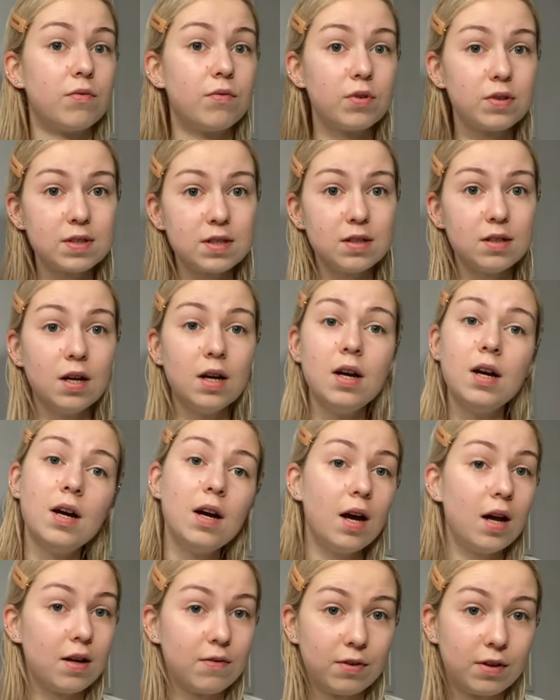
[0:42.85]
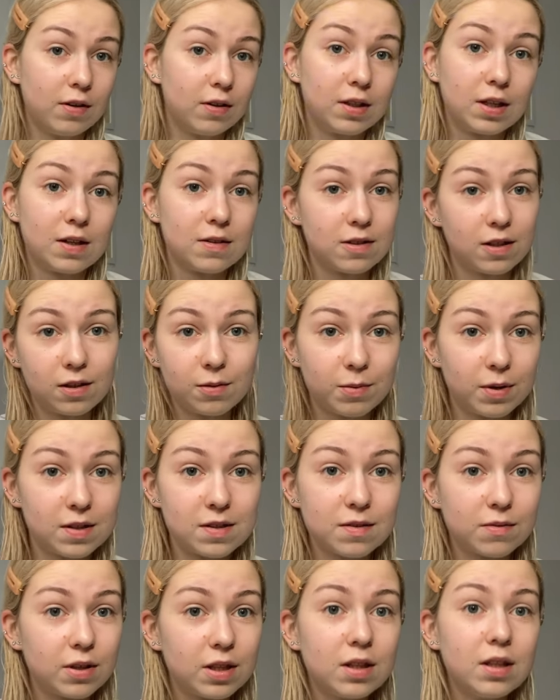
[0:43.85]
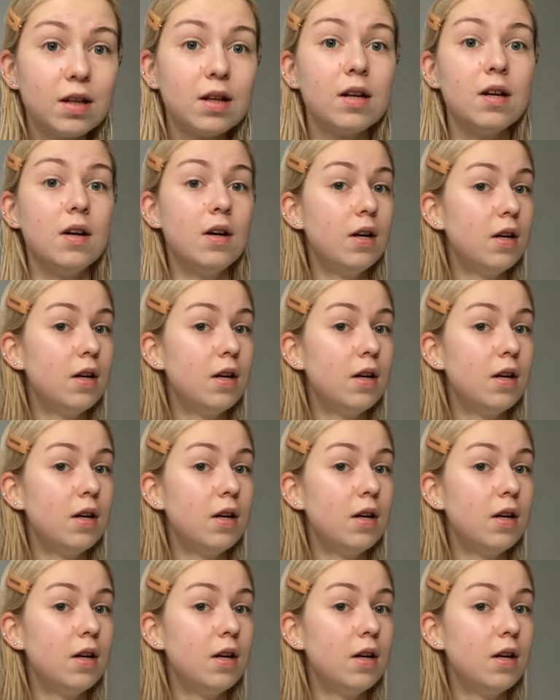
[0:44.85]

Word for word: włosy, ale wyglądają za to bardzo ładnie.